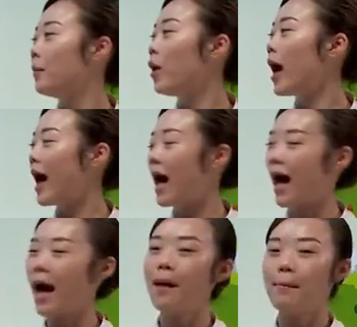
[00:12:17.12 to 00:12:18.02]
不
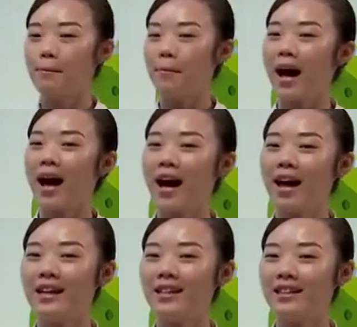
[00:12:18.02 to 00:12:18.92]
啊，
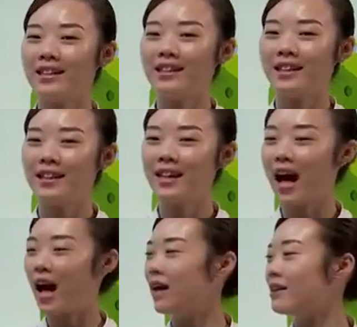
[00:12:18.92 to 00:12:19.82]
拔，很
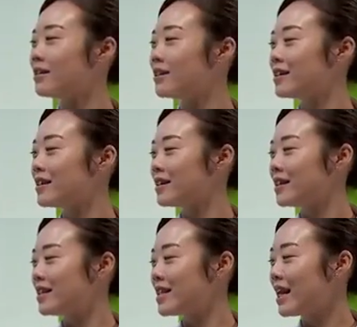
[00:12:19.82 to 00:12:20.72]
好。
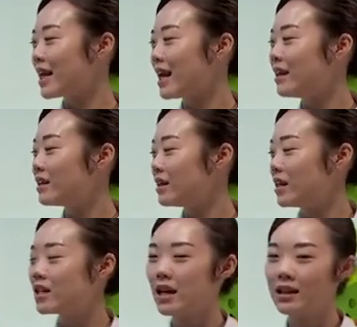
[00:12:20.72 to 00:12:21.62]
再来看
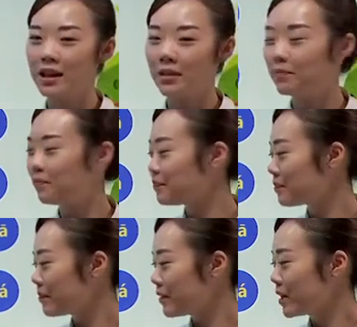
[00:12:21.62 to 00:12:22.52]
第三个，
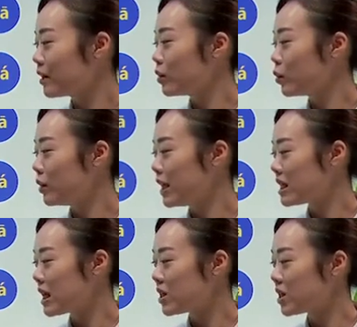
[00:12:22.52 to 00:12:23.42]
读
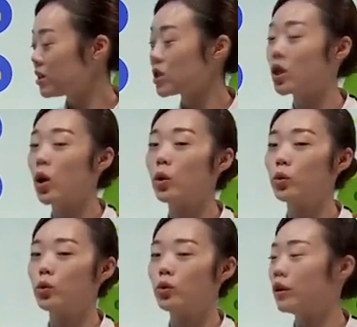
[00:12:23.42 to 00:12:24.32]
第三声的时候
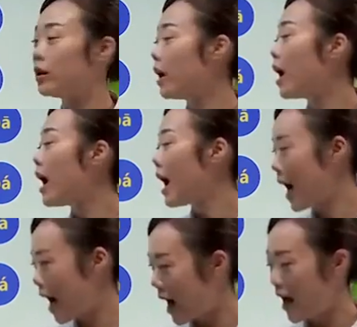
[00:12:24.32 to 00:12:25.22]
和。
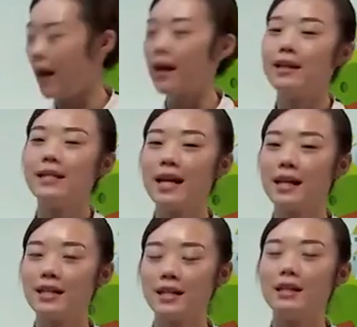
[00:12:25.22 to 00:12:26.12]
啊，
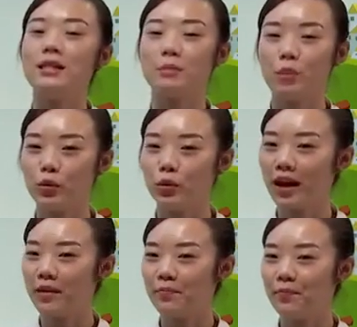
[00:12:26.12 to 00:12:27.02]
在一起怎么读
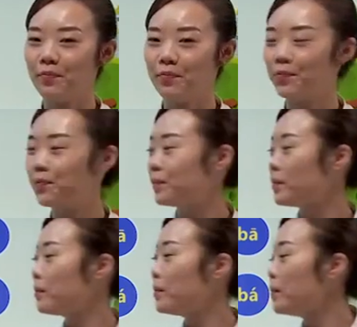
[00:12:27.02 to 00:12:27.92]
呢？
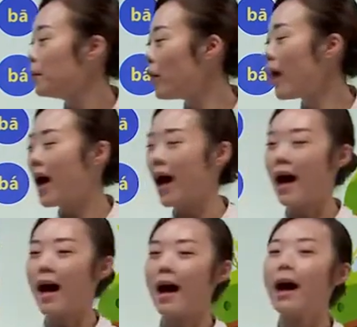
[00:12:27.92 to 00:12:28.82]
不
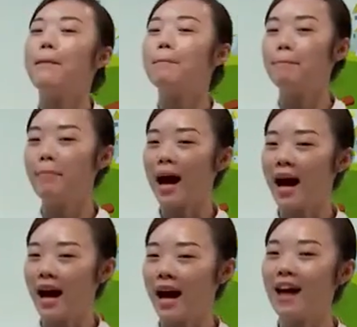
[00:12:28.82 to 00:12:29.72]
啊，
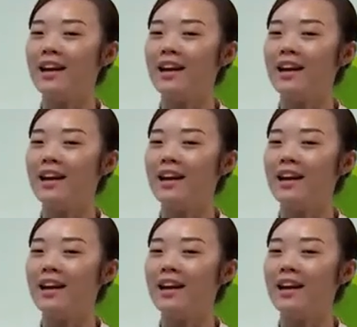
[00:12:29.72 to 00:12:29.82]
把，